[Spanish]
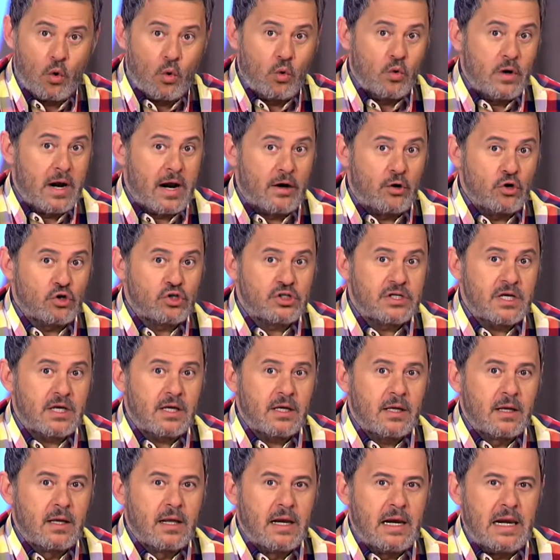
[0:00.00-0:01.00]
Una noche,
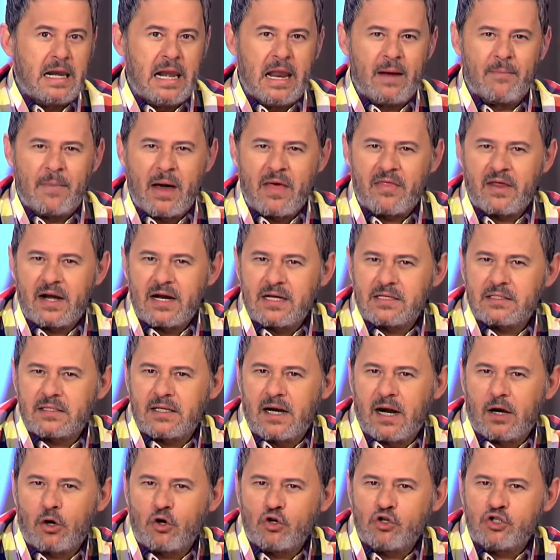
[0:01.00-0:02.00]
la
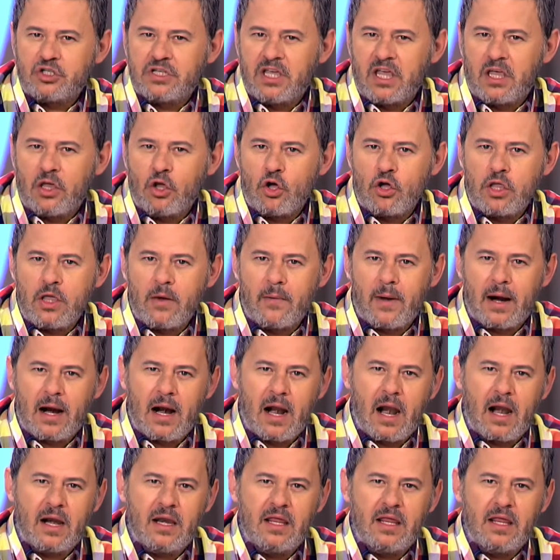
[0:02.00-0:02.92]
madrastra consiguió llevar a la